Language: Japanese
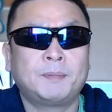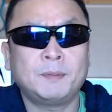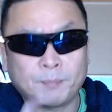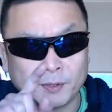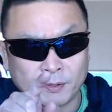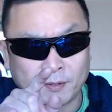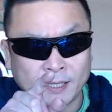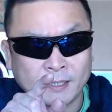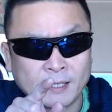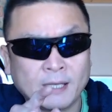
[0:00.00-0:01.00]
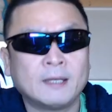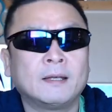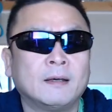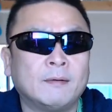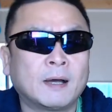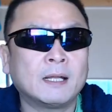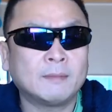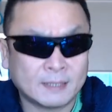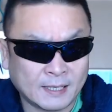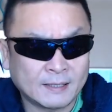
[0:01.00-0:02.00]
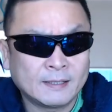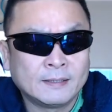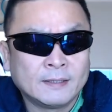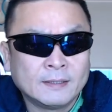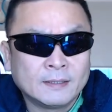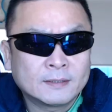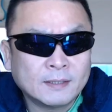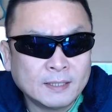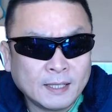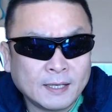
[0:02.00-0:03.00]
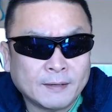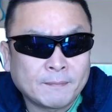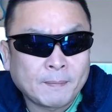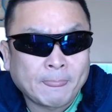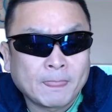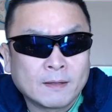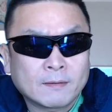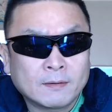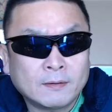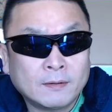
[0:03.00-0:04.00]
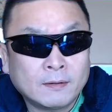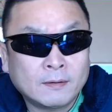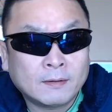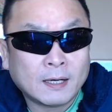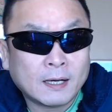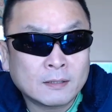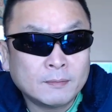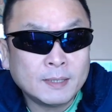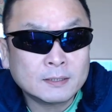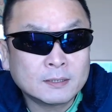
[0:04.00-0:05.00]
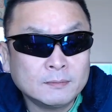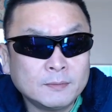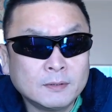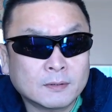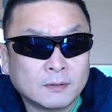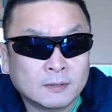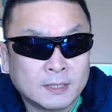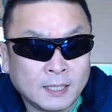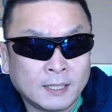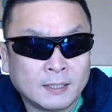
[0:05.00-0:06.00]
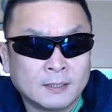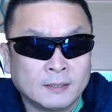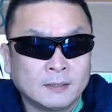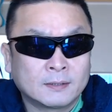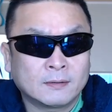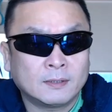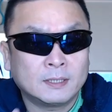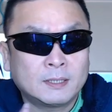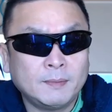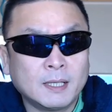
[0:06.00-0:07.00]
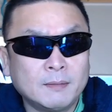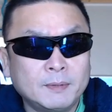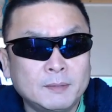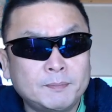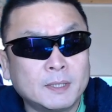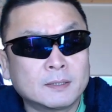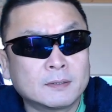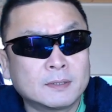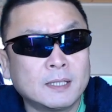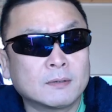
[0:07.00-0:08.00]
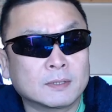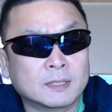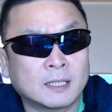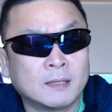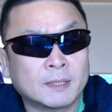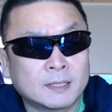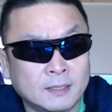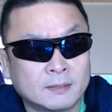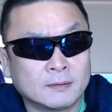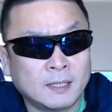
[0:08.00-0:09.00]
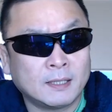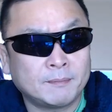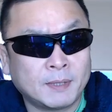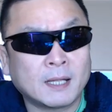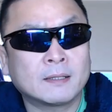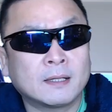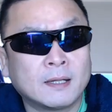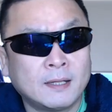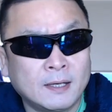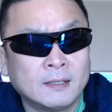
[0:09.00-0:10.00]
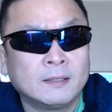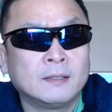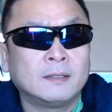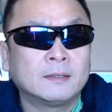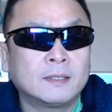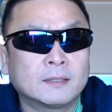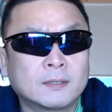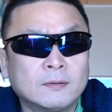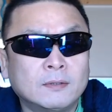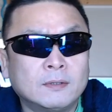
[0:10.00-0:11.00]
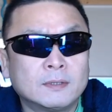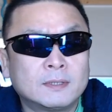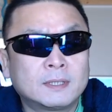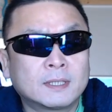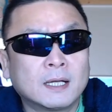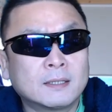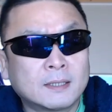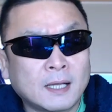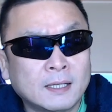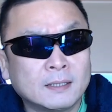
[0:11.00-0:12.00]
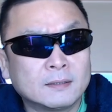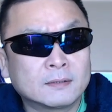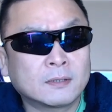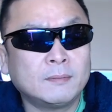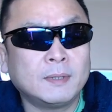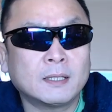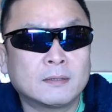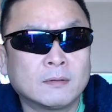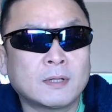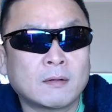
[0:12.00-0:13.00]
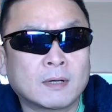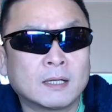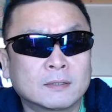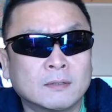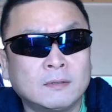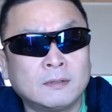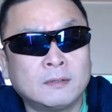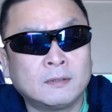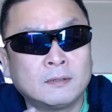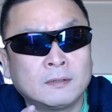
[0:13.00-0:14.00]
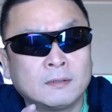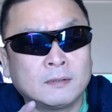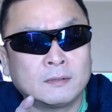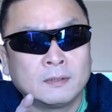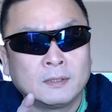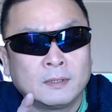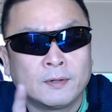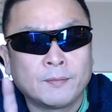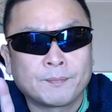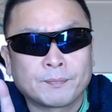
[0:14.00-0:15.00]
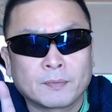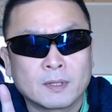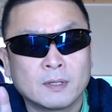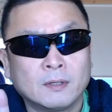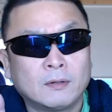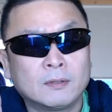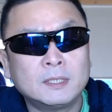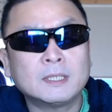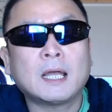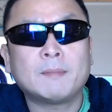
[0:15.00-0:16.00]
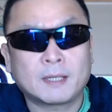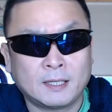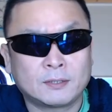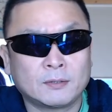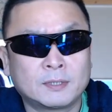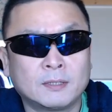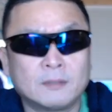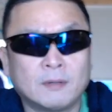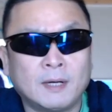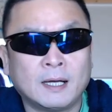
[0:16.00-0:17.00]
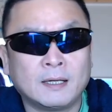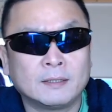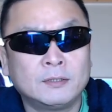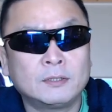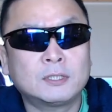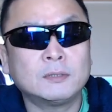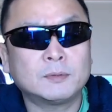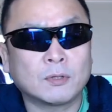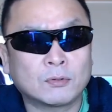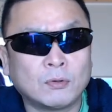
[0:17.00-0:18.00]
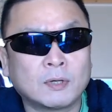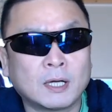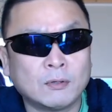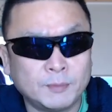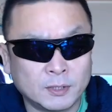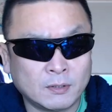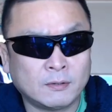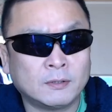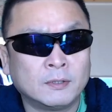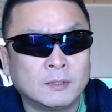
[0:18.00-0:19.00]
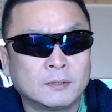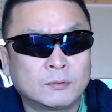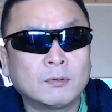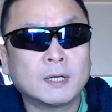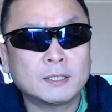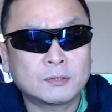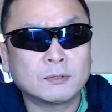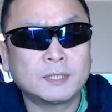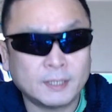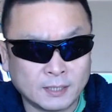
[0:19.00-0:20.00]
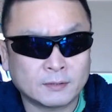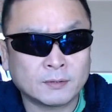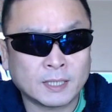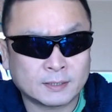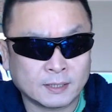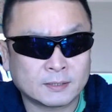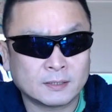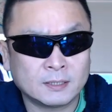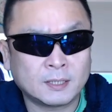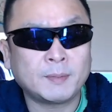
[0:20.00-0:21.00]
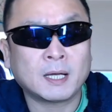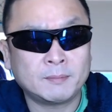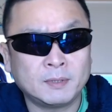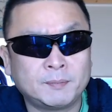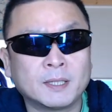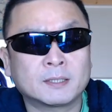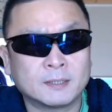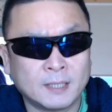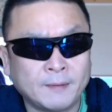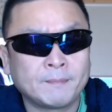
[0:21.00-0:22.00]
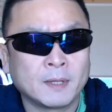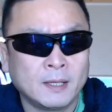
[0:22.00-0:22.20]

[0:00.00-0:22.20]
ピンポイントなんでね分かりませんそれでこのアドバンスモードでその1メガ BPS 程度しか出ませんっていうねベランダでねでその時間帯それまでどうなのそのおじいが今検証してるのは YouTube の動画のみの動画視聴制限というやつです1メガ BPS ね